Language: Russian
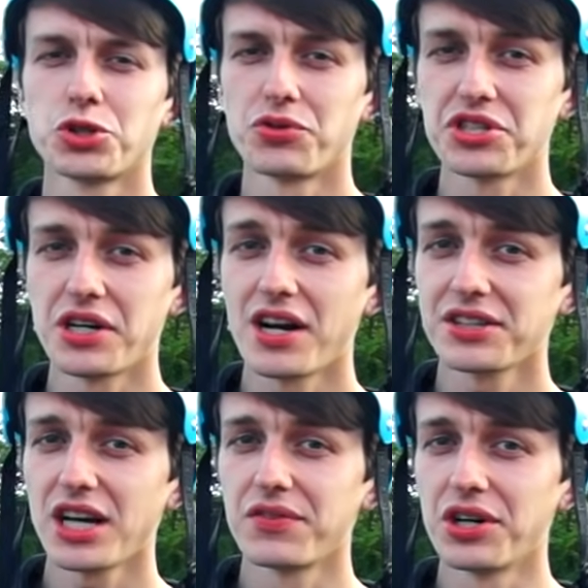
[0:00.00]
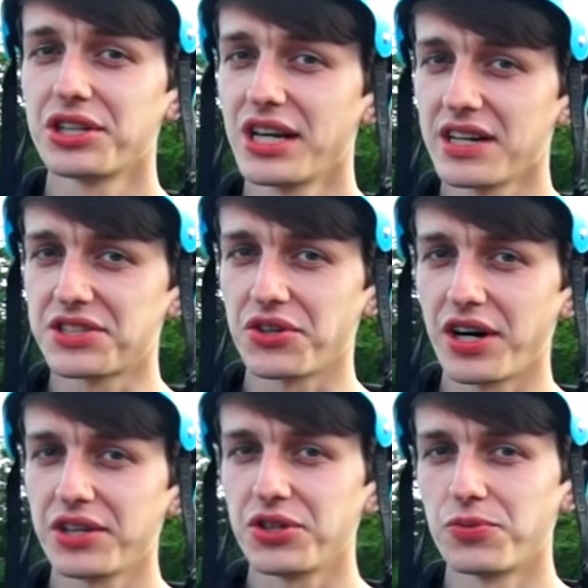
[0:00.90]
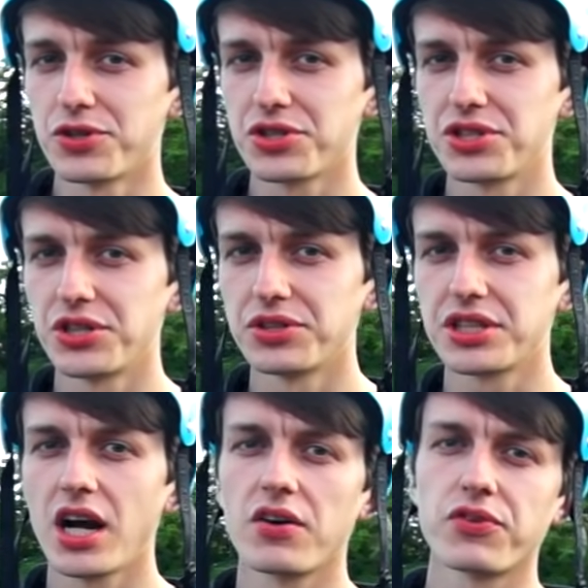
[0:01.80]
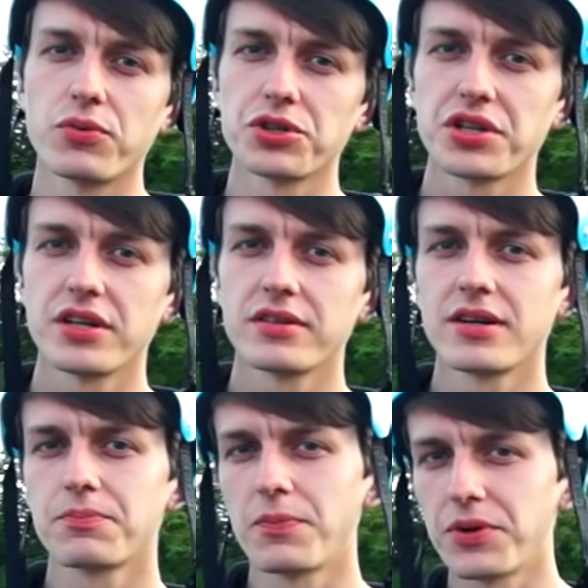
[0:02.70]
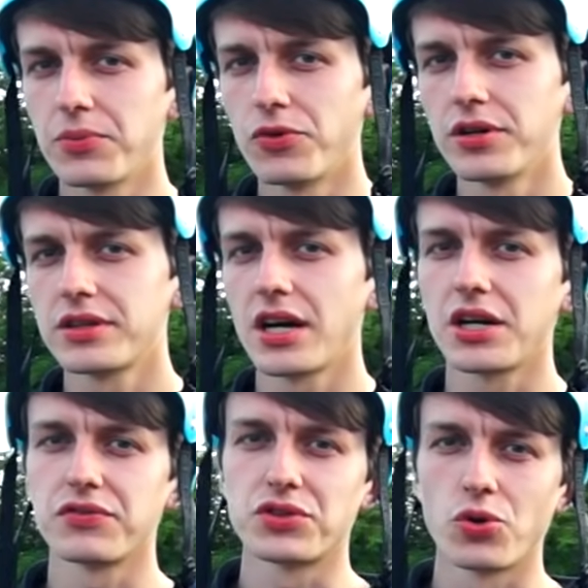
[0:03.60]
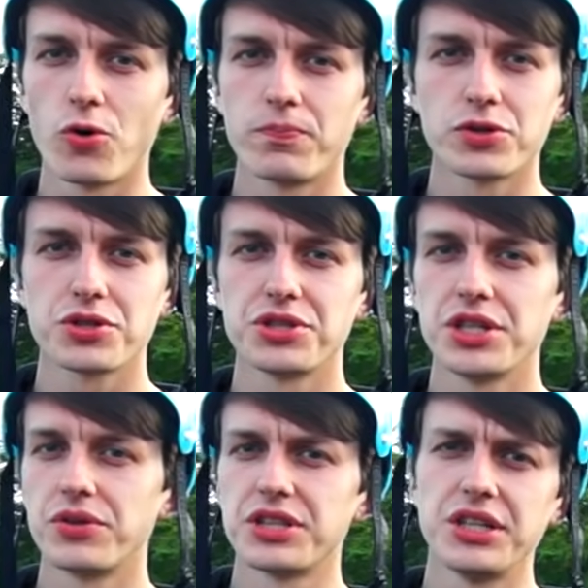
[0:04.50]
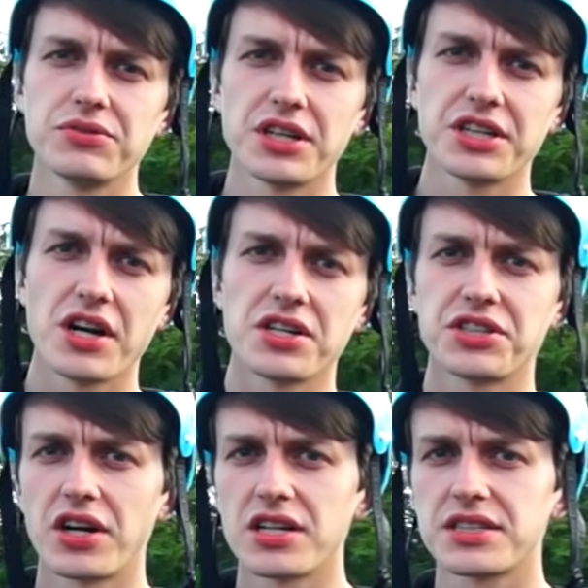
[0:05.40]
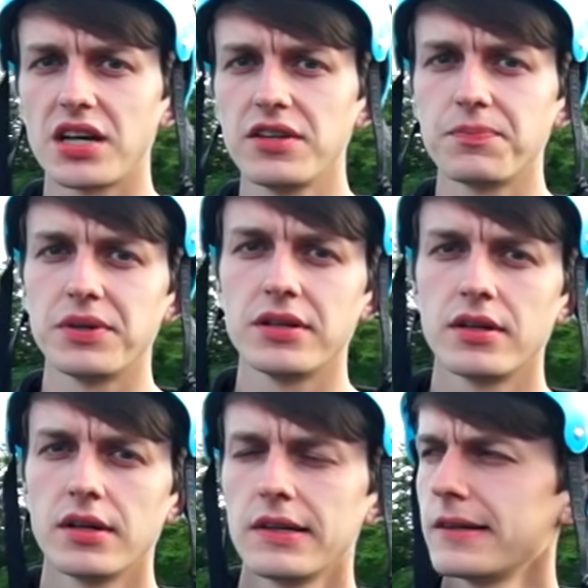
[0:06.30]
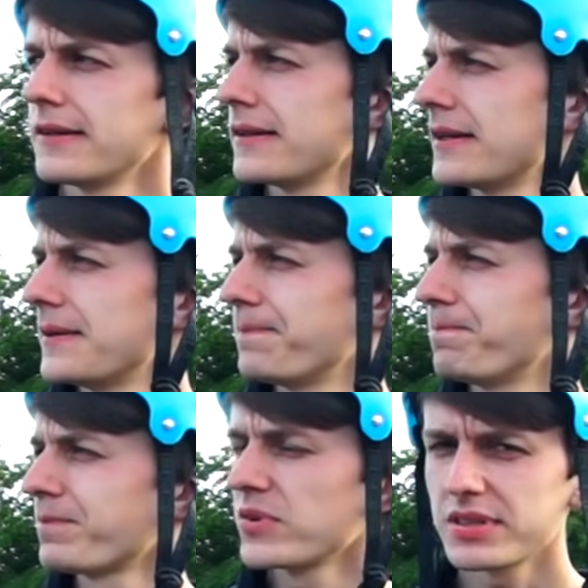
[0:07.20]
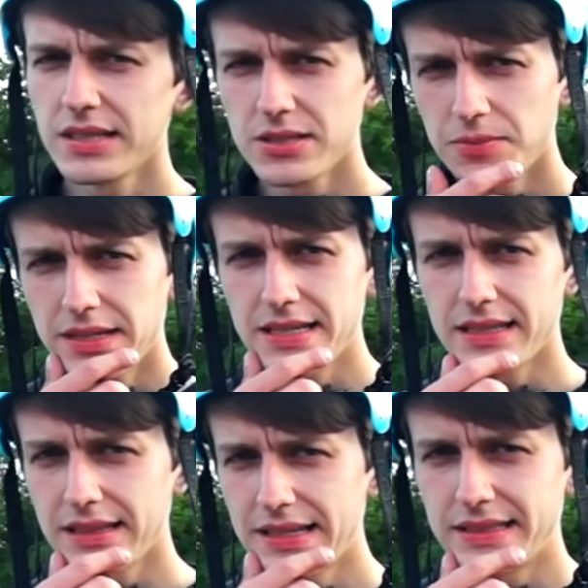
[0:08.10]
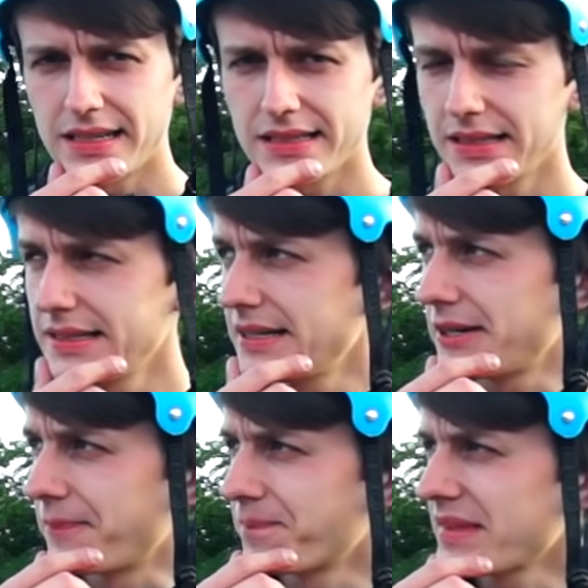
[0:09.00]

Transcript: Ну что, друзья, как и так выглядит киклис ревайнд, его можно делать как в квотере, как по прямой, так и в дроп, можно делать хил на киклис, киклис на вип и ну, знаете, у меня есть одна интересная идея.